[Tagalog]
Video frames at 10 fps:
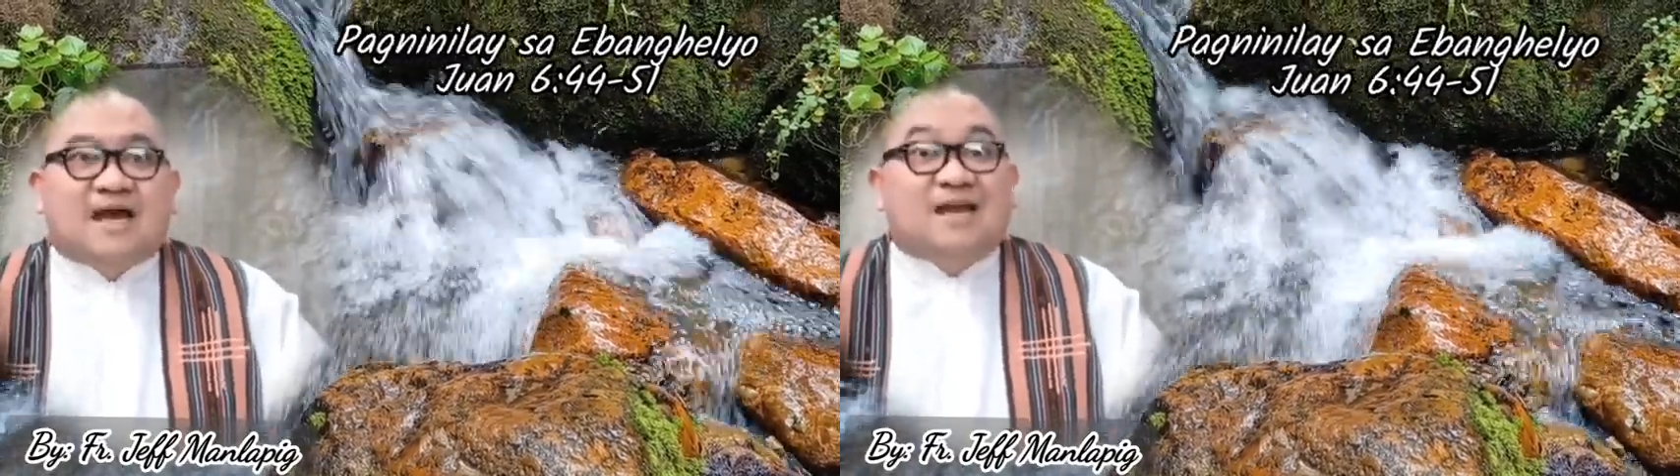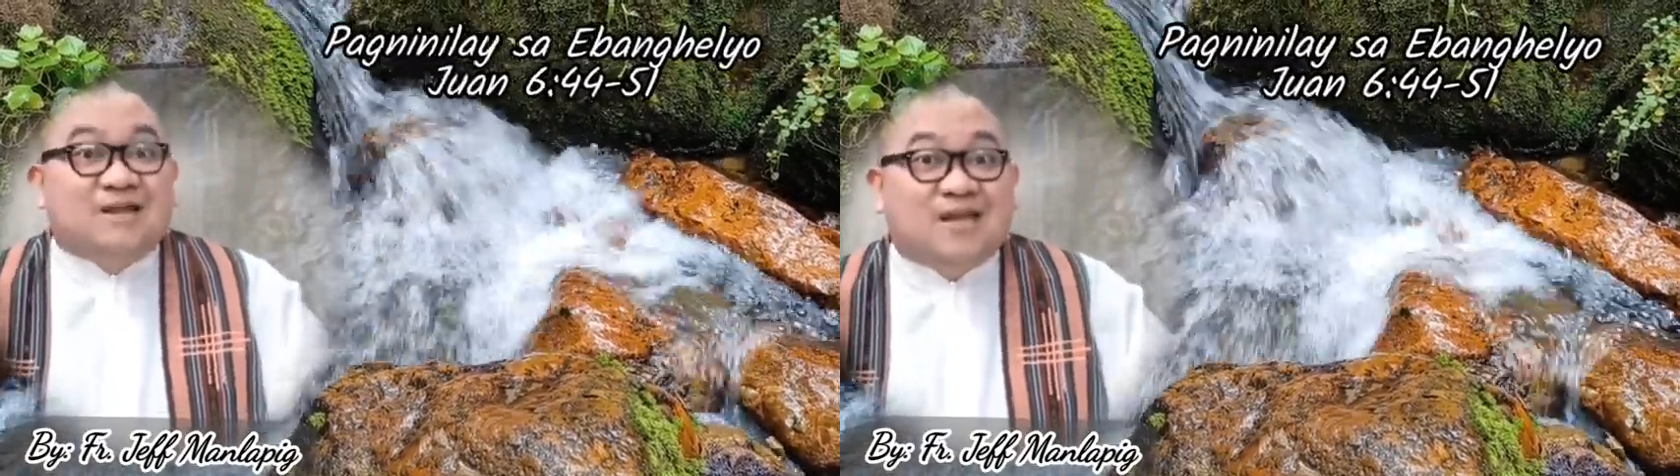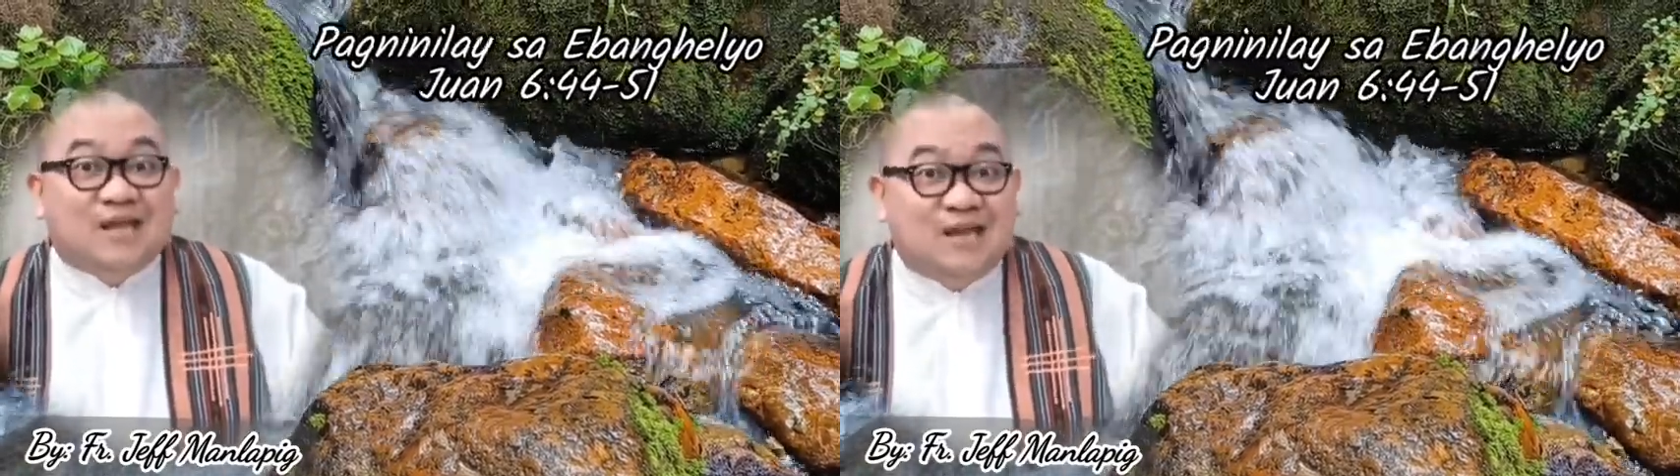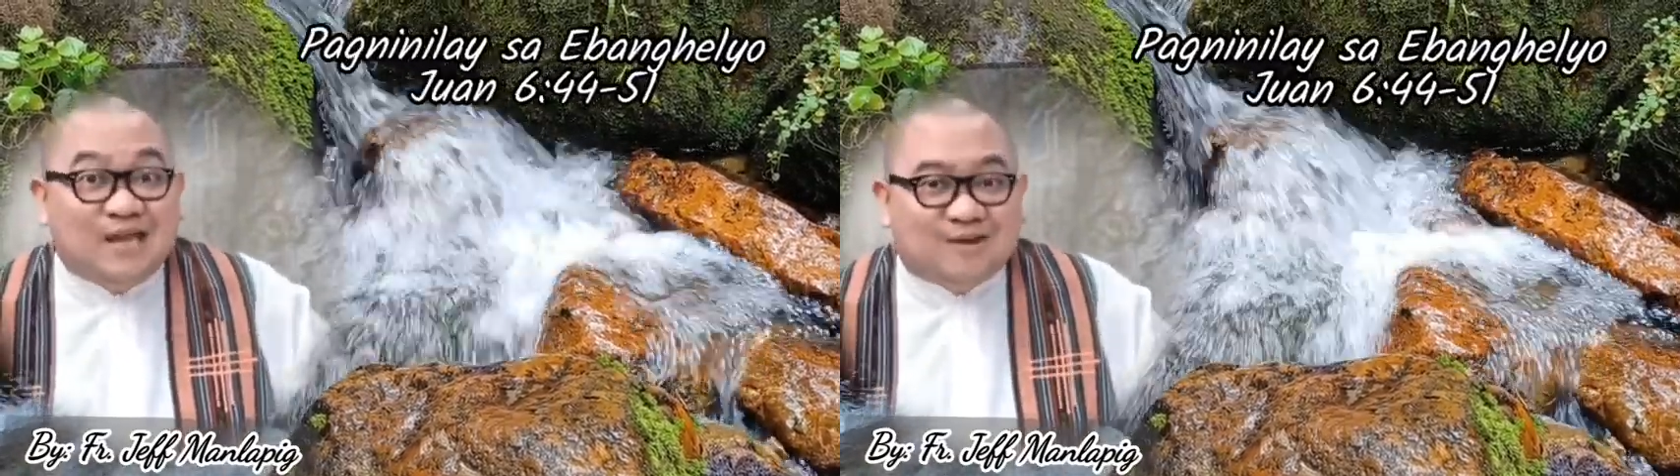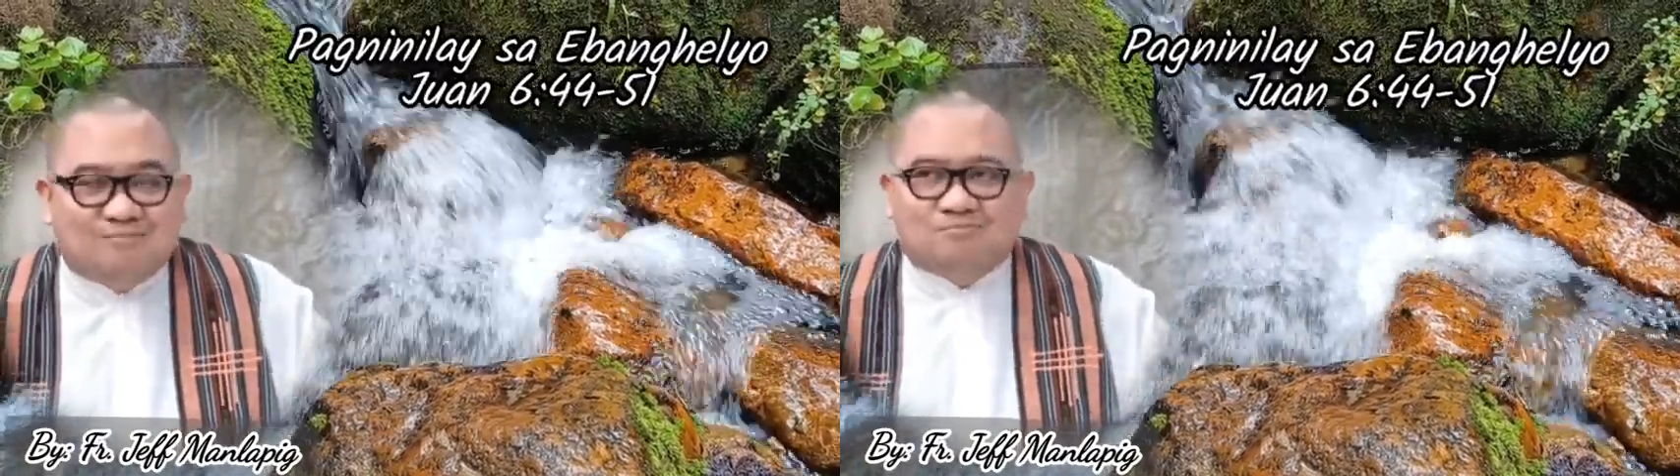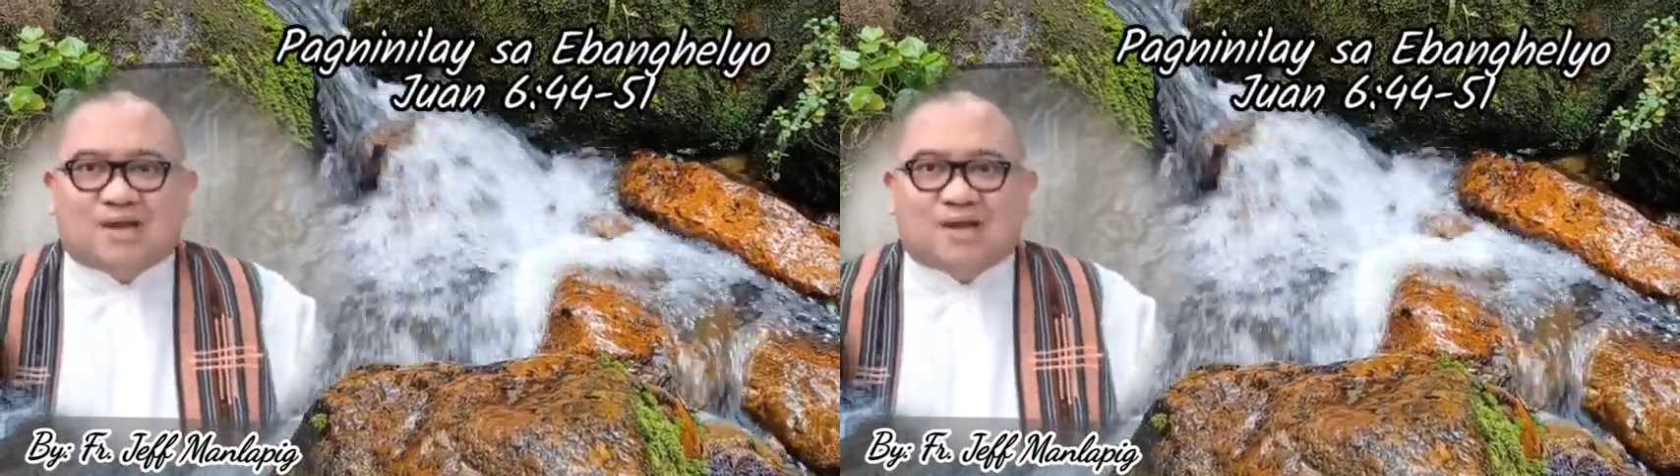kahindik-hindik,